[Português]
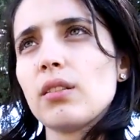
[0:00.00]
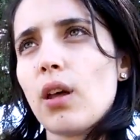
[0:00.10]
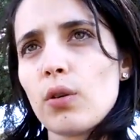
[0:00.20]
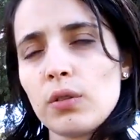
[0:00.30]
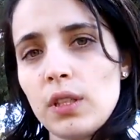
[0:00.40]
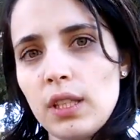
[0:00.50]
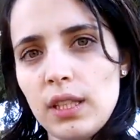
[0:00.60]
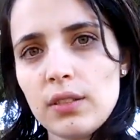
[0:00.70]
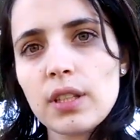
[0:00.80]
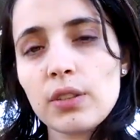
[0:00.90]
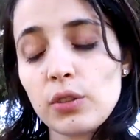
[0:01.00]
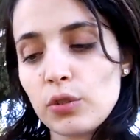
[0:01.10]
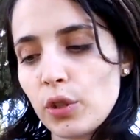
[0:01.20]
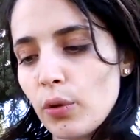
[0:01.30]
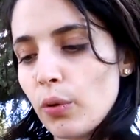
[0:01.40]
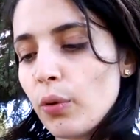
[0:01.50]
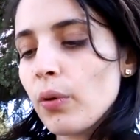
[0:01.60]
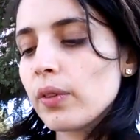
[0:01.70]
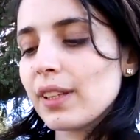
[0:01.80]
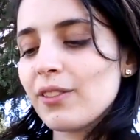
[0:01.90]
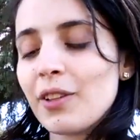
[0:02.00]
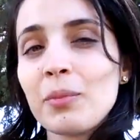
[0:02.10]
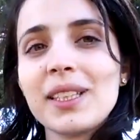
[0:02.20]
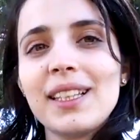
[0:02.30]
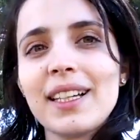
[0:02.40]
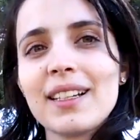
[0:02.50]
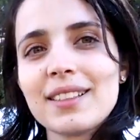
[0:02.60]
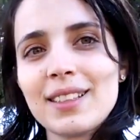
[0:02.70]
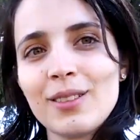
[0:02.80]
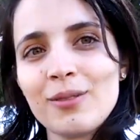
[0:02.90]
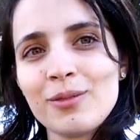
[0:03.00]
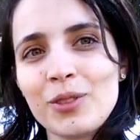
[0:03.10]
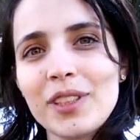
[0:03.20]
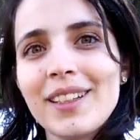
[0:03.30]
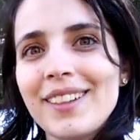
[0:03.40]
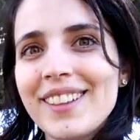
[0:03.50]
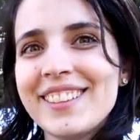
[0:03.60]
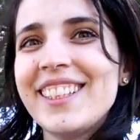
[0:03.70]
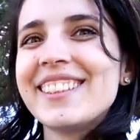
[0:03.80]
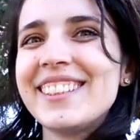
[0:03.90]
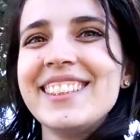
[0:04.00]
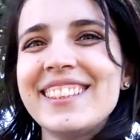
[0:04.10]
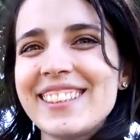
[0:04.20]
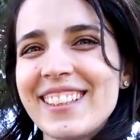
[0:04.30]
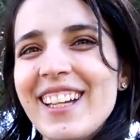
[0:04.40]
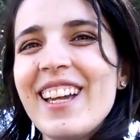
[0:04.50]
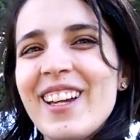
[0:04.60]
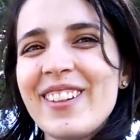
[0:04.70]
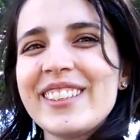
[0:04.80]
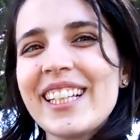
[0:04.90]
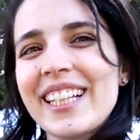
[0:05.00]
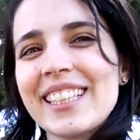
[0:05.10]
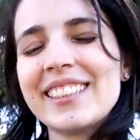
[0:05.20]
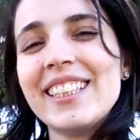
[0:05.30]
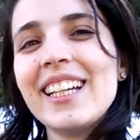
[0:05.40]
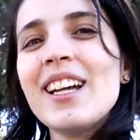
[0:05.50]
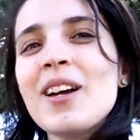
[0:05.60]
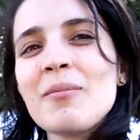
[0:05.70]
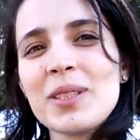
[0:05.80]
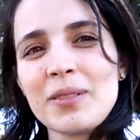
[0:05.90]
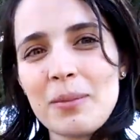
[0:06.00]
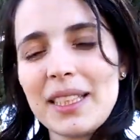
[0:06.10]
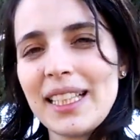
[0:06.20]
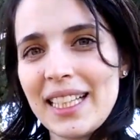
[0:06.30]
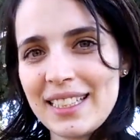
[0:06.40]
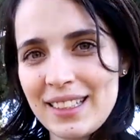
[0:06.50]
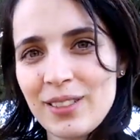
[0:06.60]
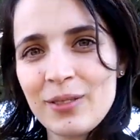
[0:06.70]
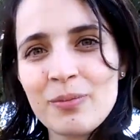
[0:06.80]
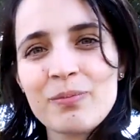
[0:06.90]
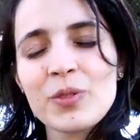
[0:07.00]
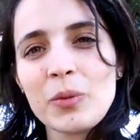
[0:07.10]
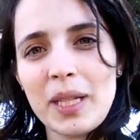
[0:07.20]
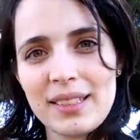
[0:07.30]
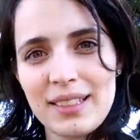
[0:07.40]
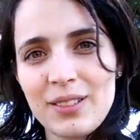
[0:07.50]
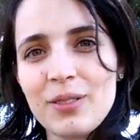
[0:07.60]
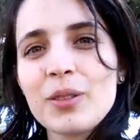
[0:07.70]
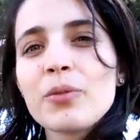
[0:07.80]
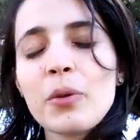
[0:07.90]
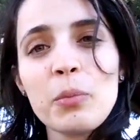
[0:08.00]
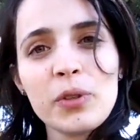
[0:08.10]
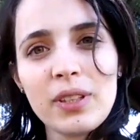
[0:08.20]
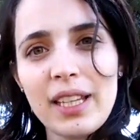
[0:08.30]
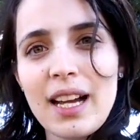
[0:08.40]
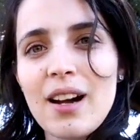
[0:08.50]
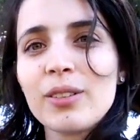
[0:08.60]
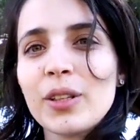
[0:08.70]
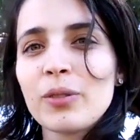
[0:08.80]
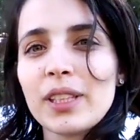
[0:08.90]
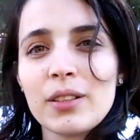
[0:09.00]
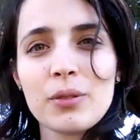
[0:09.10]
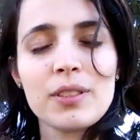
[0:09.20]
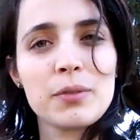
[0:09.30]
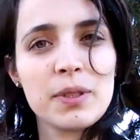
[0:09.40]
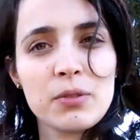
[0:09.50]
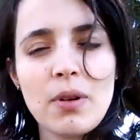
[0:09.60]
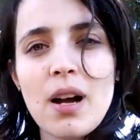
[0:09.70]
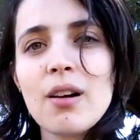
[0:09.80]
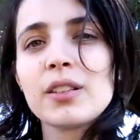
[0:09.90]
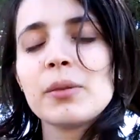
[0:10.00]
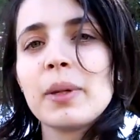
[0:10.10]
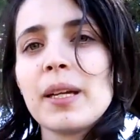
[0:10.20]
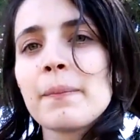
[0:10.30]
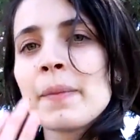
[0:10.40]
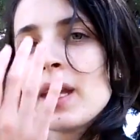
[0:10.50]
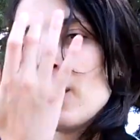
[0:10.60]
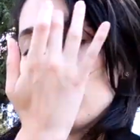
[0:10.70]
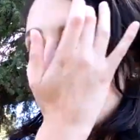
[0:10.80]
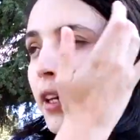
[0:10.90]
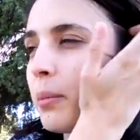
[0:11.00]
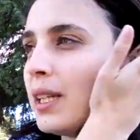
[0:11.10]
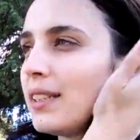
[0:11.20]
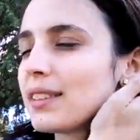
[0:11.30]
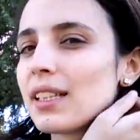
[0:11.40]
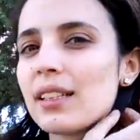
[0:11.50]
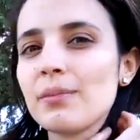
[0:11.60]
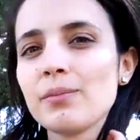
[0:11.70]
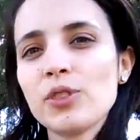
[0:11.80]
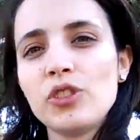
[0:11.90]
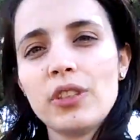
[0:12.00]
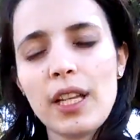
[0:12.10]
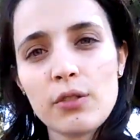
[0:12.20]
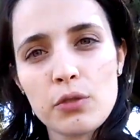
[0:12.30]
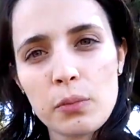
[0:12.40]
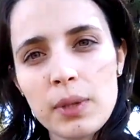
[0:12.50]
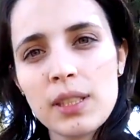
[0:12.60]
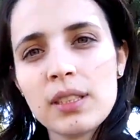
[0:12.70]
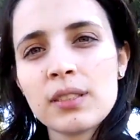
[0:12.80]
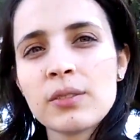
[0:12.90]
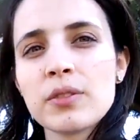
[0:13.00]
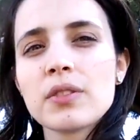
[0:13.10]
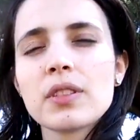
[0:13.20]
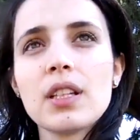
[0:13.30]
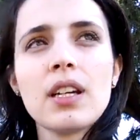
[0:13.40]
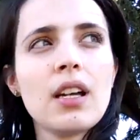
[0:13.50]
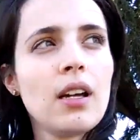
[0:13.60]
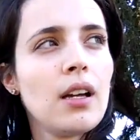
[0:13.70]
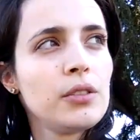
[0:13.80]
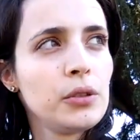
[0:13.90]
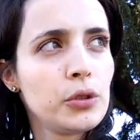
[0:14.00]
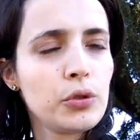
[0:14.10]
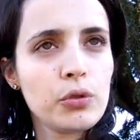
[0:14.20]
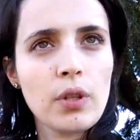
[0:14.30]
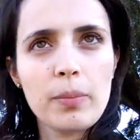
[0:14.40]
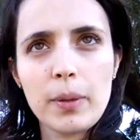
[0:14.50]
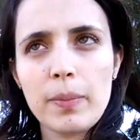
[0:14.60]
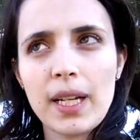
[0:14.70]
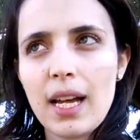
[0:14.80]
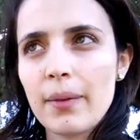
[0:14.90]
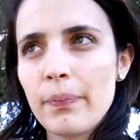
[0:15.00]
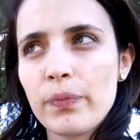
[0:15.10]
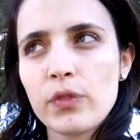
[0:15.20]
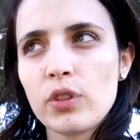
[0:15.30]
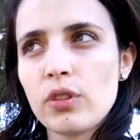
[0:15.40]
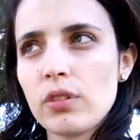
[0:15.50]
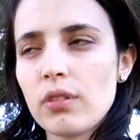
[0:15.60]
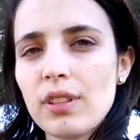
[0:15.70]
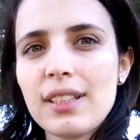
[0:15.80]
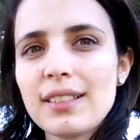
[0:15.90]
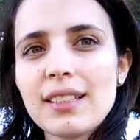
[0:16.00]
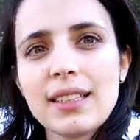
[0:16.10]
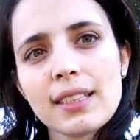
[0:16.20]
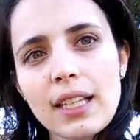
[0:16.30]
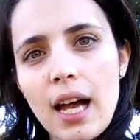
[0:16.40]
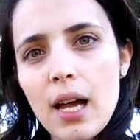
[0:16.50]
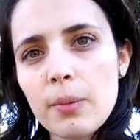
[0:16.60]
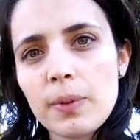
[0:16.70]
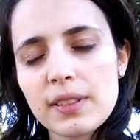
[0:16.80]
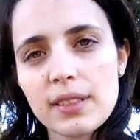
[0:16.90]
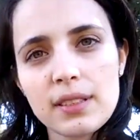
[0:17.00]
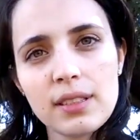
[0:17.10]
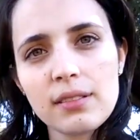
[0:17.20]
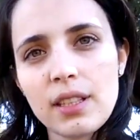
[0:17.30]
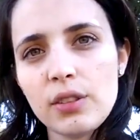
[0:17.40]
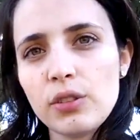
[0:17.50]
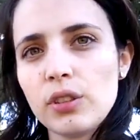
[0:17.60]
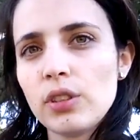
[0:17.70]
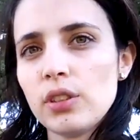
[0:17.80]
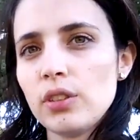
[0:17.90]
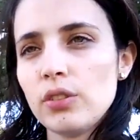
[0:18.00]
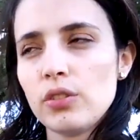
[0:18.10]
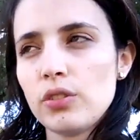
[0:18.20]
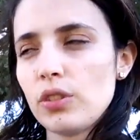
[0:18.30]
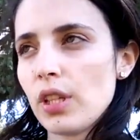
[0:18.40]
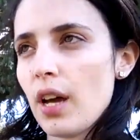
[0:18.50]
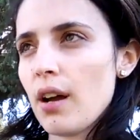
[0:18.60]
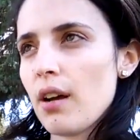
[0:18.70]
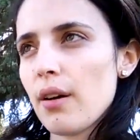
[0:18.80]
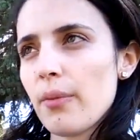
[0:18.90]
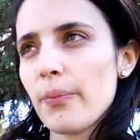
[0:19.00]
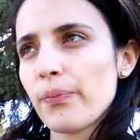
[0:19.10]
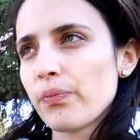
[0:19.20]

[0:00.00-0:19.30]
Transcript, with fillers: logo no início que a gente chegou, veio uma delegação gigante, assim, eu achei grande, mas veio uma delegação do Brasil, que foi muito legal ter contato com esse pessoal também. Veio a ministra de Direitos Humanos, a gente ajudou a preparar todas as etapas, assim, desde tirar